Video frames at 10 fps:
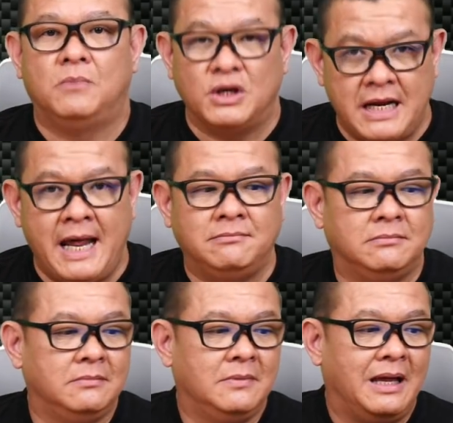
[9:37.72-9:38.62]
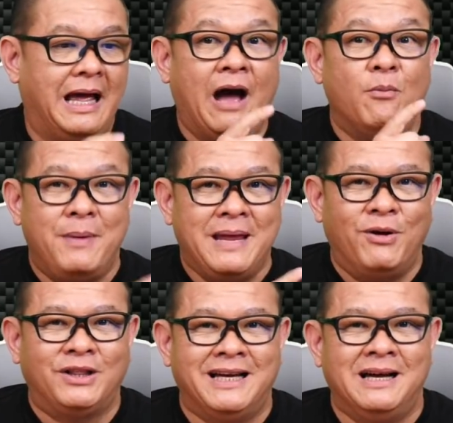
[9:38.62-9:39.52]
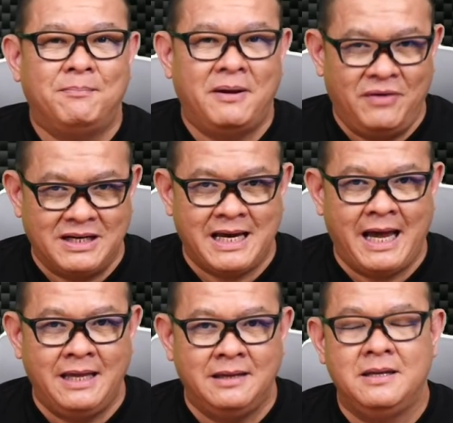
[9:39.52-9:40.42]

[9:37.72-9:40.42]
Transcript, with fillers: เพราะฉะนั้นเอาปิงพอตเตอร์ไปฝึกใช้